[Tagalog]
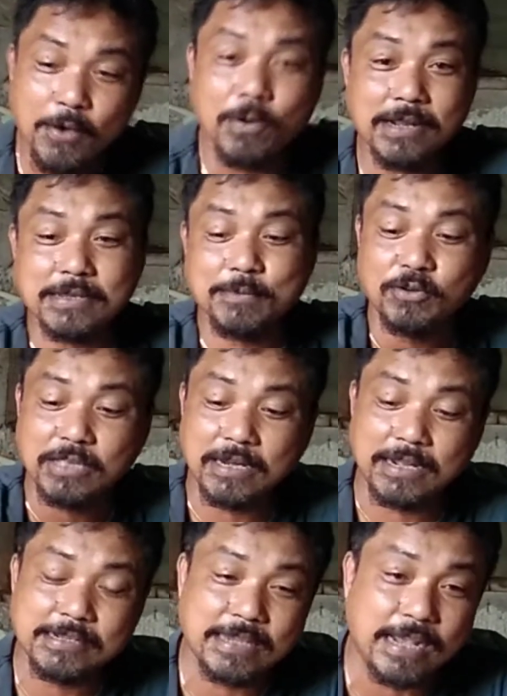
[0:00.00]
Wala sa mga
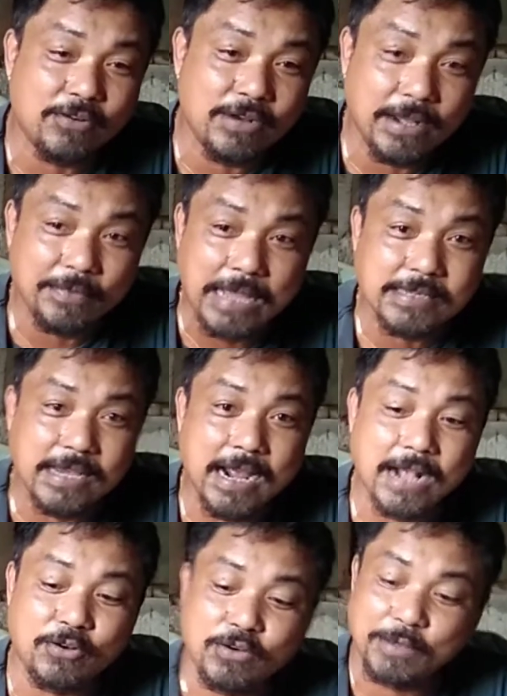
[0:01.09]
tanan kay sa akong asa
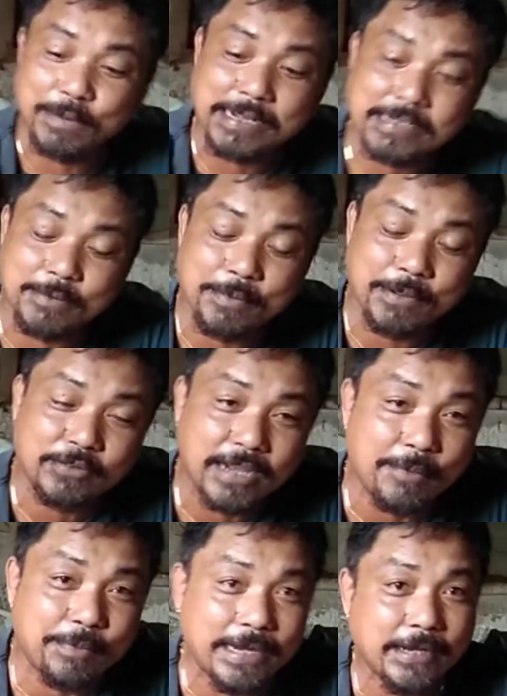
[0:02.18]
nga ako, pares naman mi utang
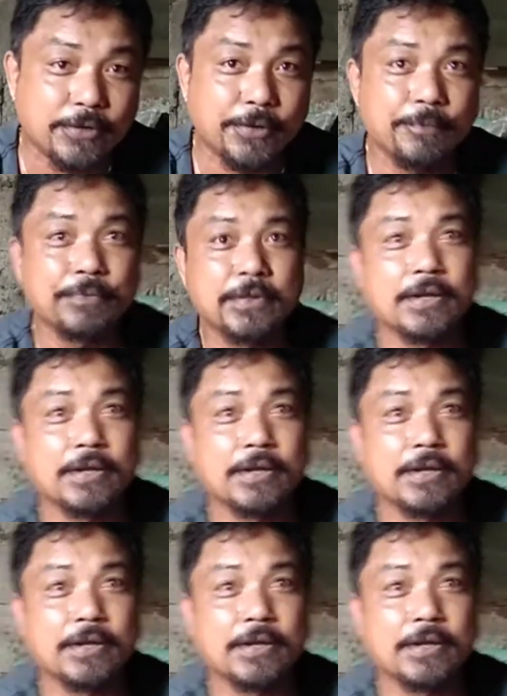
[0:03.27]
apelido